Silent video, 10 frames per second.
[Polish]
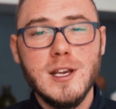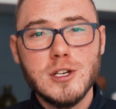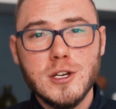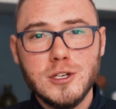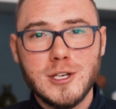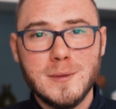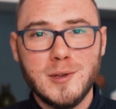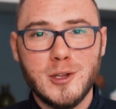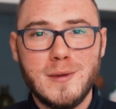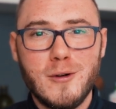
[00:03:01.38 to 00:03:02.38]
Jeżeli Ci się
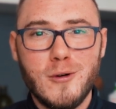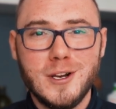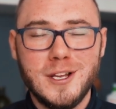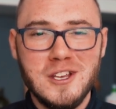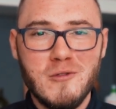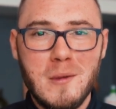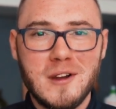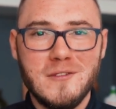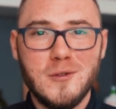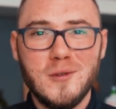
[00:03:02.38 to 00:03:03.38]
podobało, kliknij
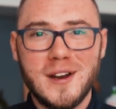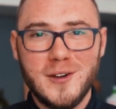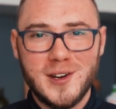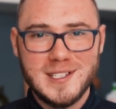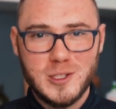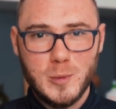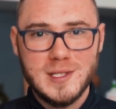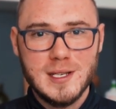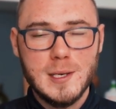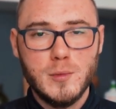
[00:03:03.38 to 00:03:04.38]
łapkę w górę oraz
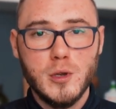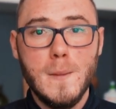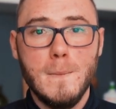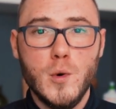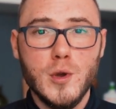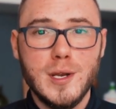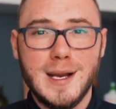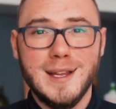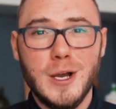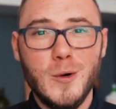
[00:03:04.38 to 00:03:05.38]
subskrybuj mój
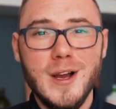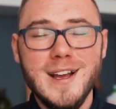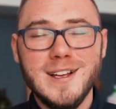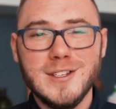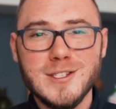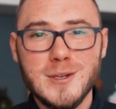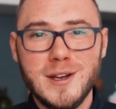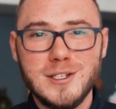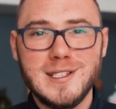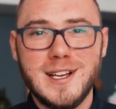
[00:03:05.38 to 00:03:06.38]
kanał. Do
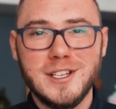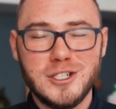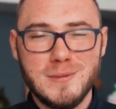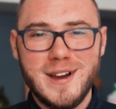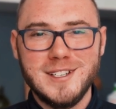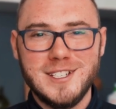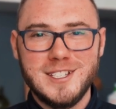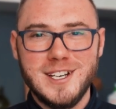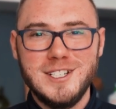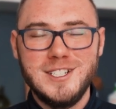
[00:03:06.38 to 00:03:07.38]
zobaczyska, trzymajcie
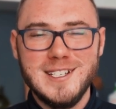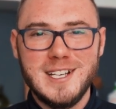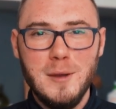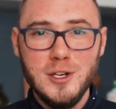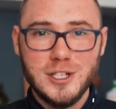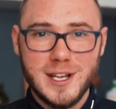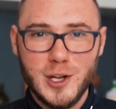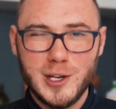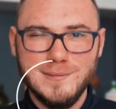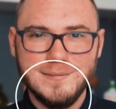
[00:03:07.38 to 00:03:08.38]
się. Ściska,
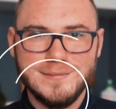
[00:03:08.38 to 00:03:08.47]
Sherlock.